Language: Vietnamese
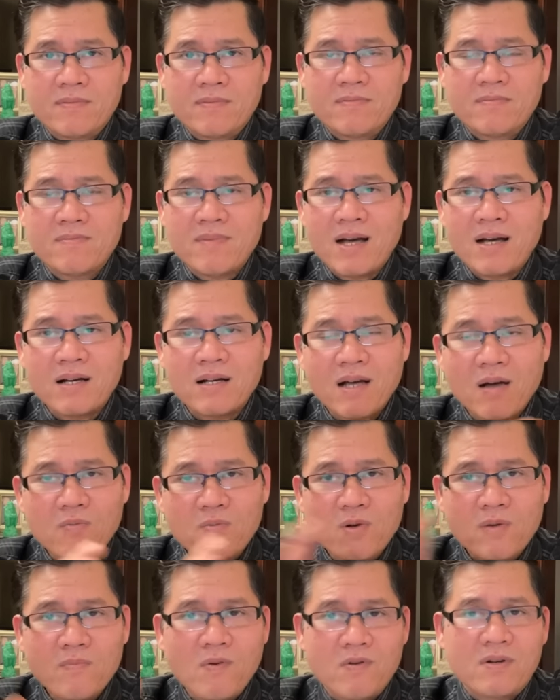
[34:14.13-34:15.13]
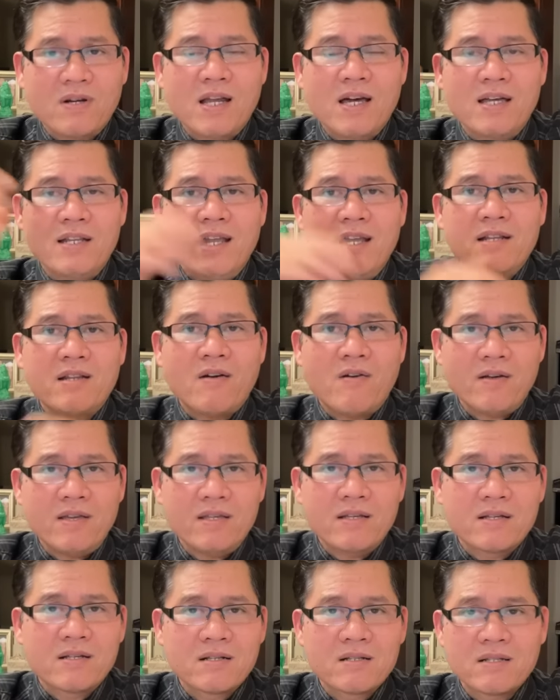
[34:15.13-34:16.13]
mà không có một lời lên nói
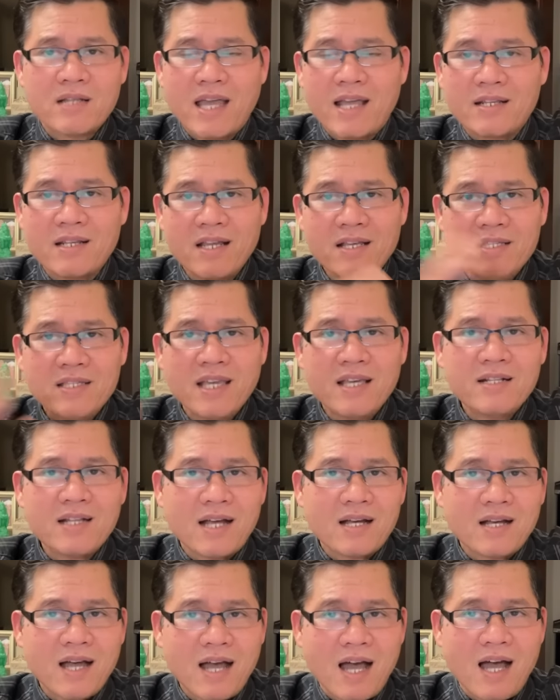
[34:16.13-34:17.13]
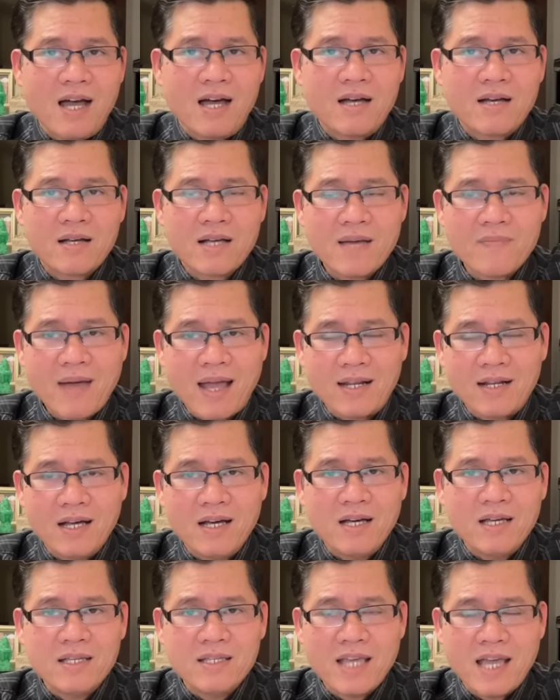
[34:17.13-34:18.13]
để đính chính rằng à các bạn
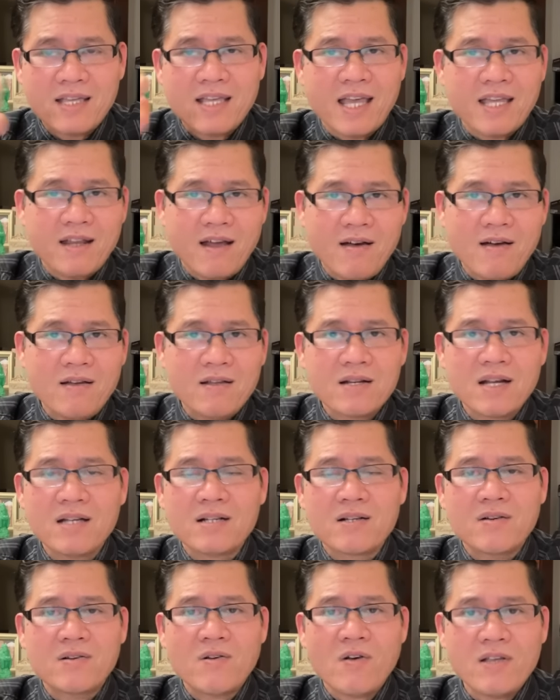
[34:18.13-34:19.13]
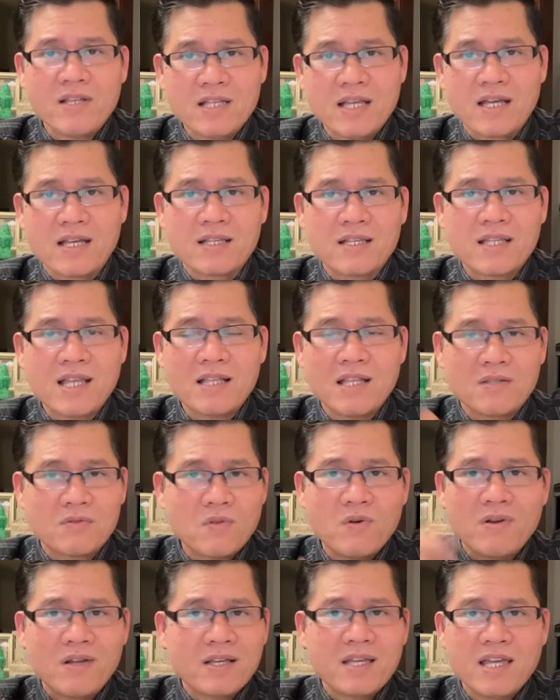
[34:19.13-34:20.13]
ơi vậy vậy đó đừng có nói về gia đình
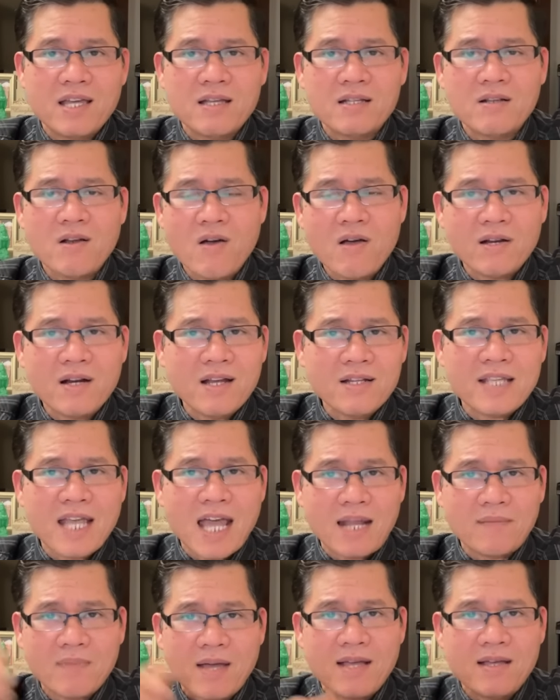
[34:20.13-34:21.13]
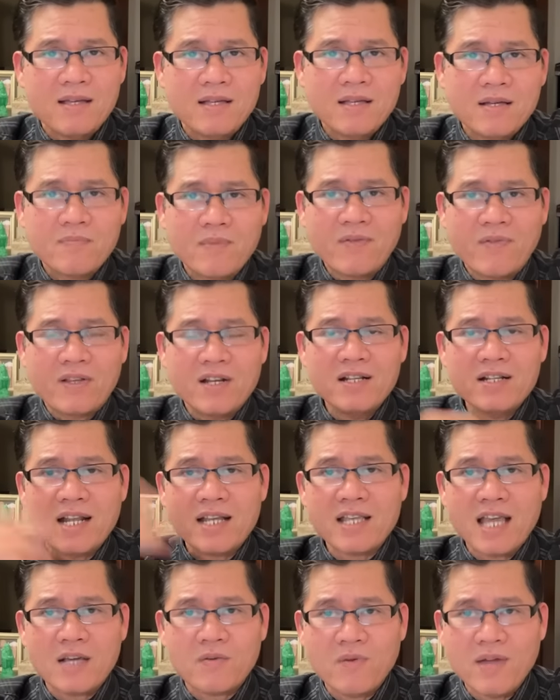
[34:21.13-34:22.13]
tôi lại kia đó đơn giản mà mình phải đứng
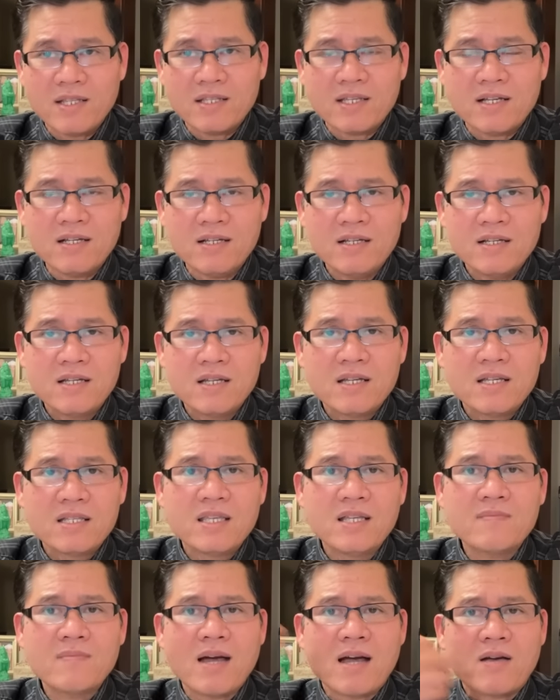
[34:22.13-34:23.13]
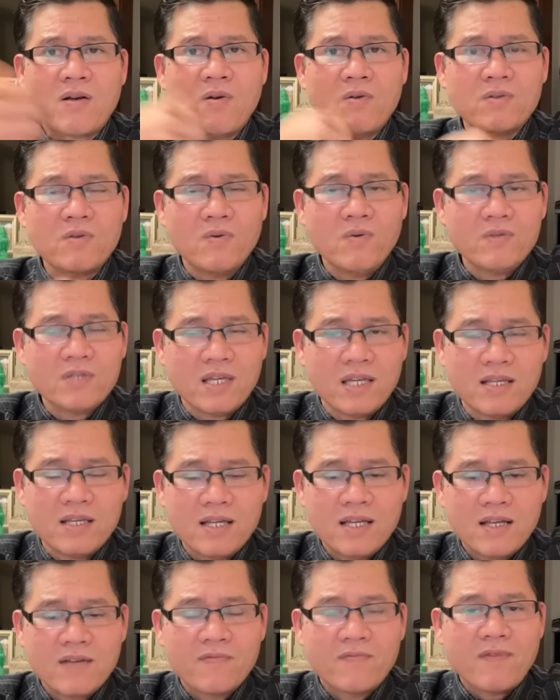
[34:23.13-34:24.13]
ra giải quyết chứ nhưng mà cô chú anh chị
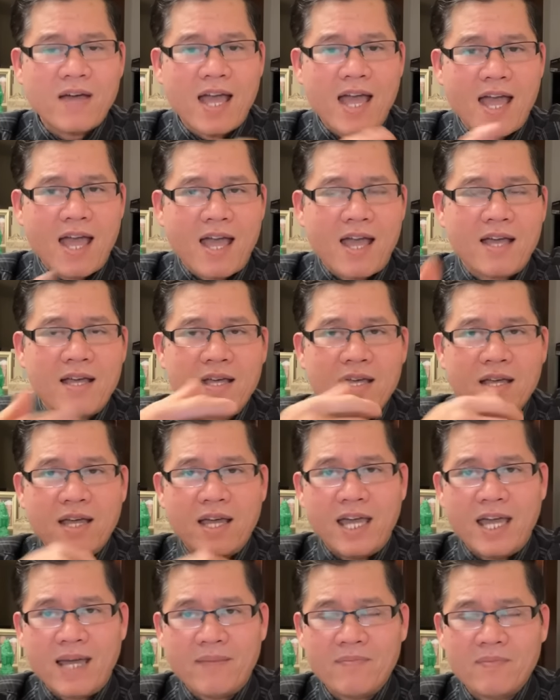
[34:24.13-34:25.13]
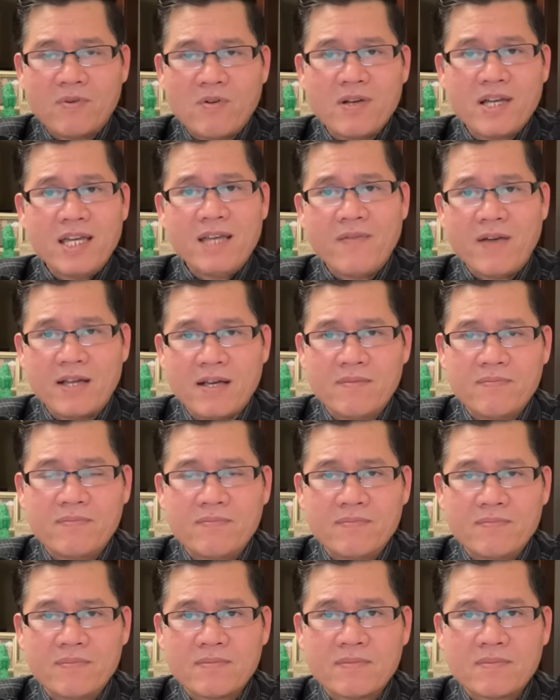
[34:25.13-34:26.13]
và em có nghĩ vậy không
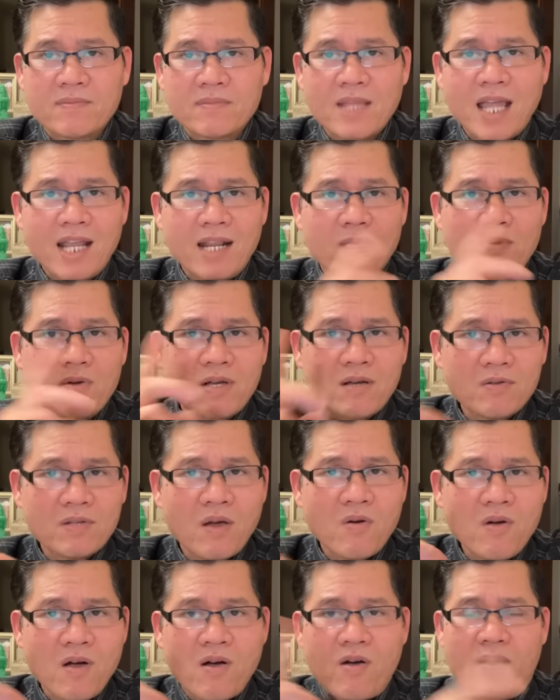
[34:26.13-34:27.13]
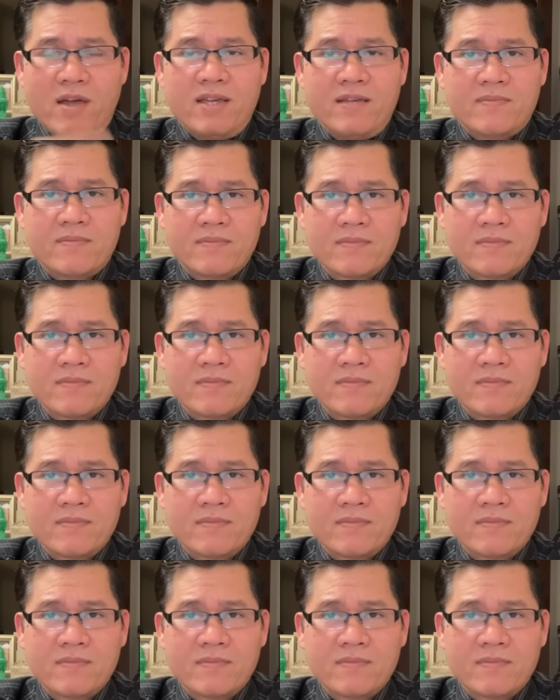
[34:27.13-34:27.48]
đây là một cái dấu hỏi